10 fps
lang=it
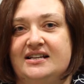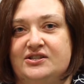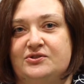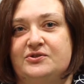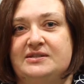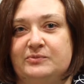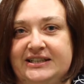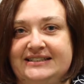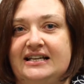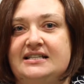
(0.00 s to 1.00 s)
Sono
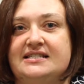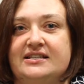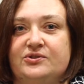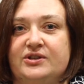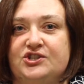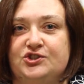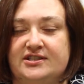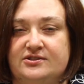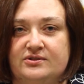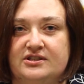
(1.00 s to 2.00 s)
Simonetta e insegno
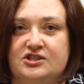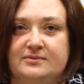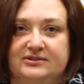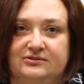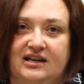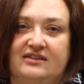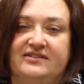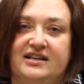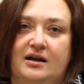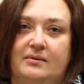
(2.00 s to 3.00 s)
recitazione
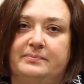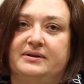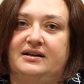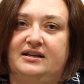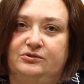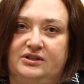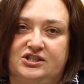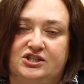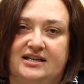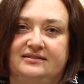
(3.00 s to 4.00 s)
cinematografica per
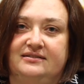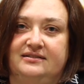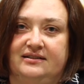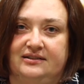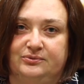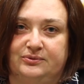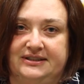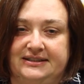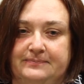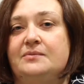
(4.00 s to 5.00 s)
adolescenti e
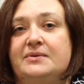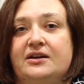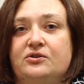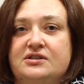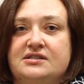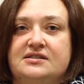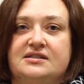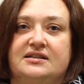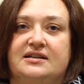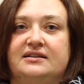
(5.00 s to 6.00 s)
adulti. I miei corsi
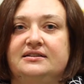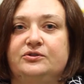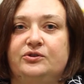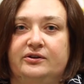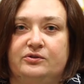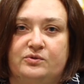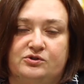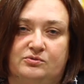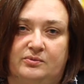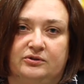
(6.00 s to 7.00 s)
si articolano in
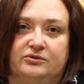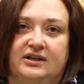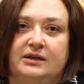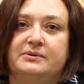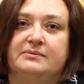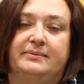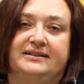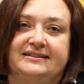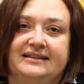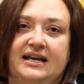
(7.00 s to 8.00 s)
questo modo. Nella prima
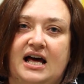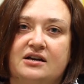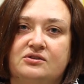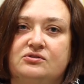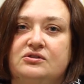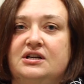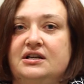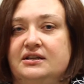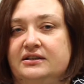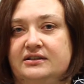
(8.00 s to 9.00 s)
parte dell'anno
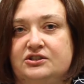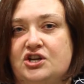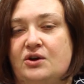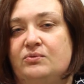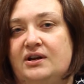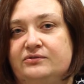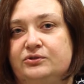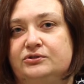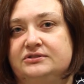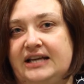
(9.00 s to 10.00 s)
eh, c'è un
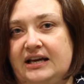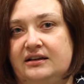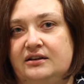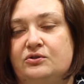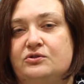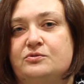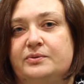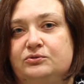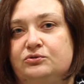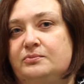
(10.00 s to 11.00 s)
lavoro tecnico,
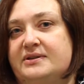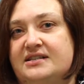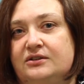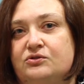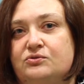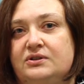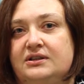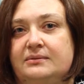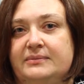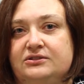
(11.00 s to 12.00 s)
soprattutto basato
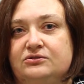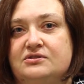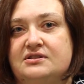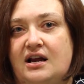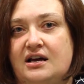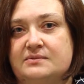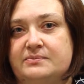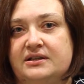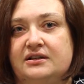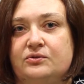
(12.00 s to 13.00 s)
sul metodo
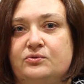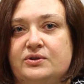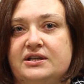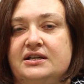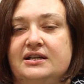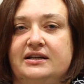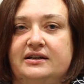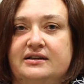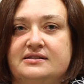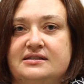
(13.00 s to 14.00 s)
Strasberg, in cui
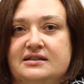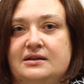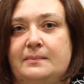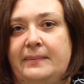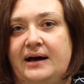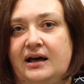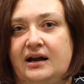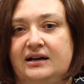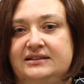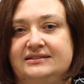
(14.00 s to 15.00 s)
eh, si
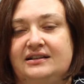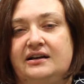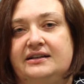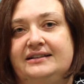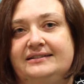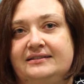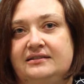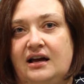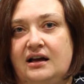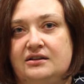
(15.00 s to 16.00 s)
impara ad entrare nel
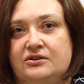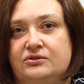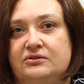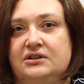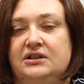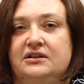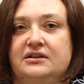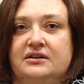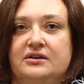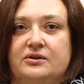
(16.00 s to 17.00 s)
dettaglio,
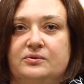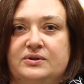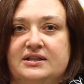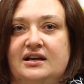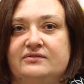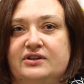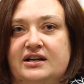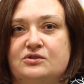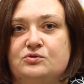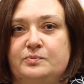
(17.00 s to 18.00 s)
eh, quindi a
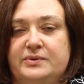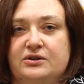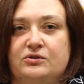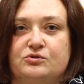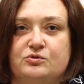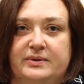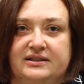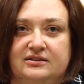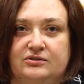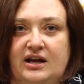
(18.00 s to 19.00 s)
lavorare sul piccolo, e sul
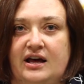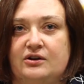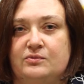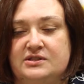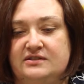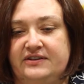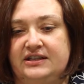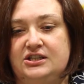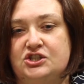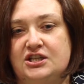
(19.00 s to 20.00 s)
particolare, come si fa
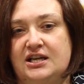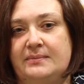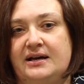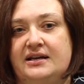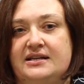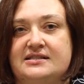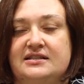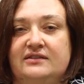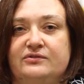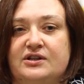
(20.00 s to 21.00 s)
nel cinema, e
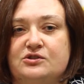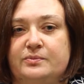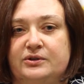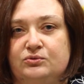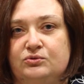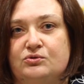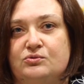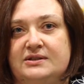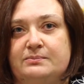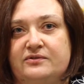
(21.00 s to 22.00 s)
si lavora soprattutto
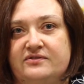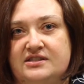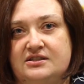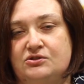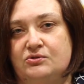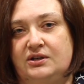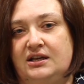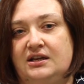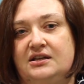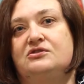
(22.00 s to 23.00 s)

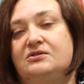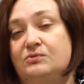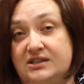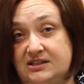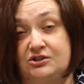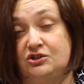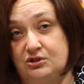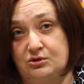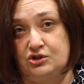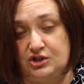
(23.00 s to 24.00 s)
sull'improvvisazione e
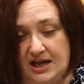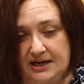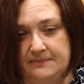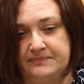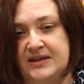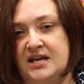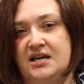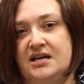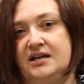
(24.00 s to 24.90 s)
sull'esercizio scena.